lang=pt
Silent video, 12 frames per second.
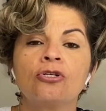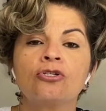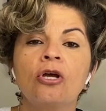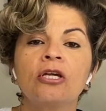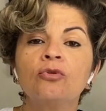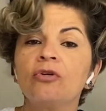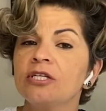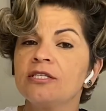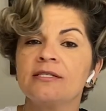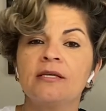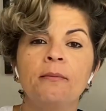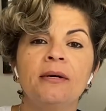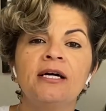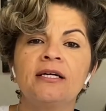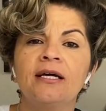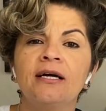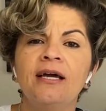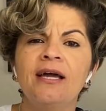Só que durante a
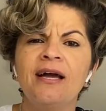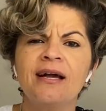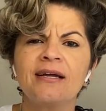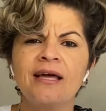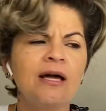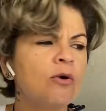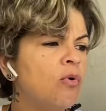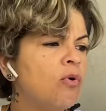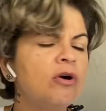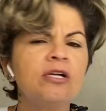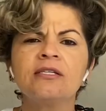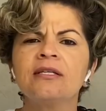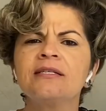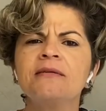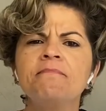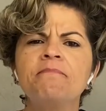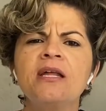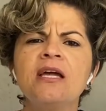semana é aquela coisa das
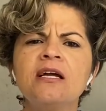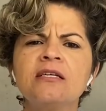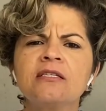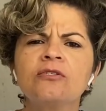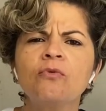empresas,